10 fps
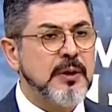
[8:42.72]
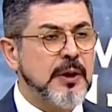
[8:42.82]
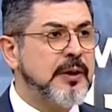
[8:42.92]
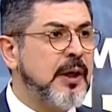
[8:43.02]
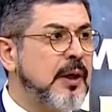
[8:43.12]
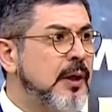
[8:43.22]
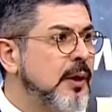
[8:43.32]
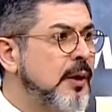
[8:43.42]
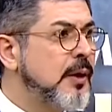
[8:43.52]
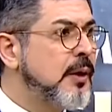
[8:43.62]
Ya da
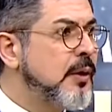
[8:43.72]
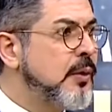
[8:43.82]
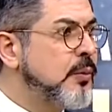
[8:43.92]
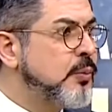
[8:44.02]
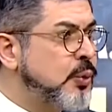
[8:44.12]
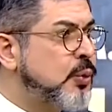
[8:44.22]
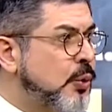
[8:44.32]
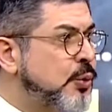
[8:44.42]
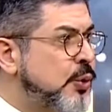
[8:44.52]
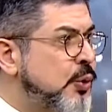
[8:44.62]
bunu
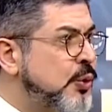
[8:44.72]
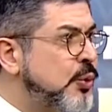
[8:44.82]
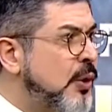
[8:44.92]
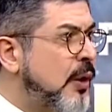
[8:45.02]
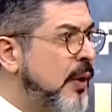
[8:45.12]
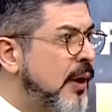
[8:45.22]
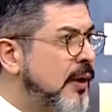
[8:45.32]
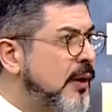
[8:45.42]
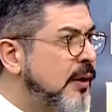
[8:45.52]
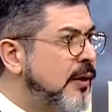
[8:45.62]
konuşuyorsundur ama
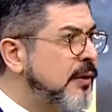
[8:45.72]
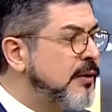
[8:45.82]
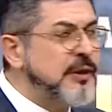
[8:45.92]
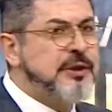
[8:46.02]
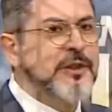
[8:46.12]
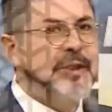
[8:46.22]
niçin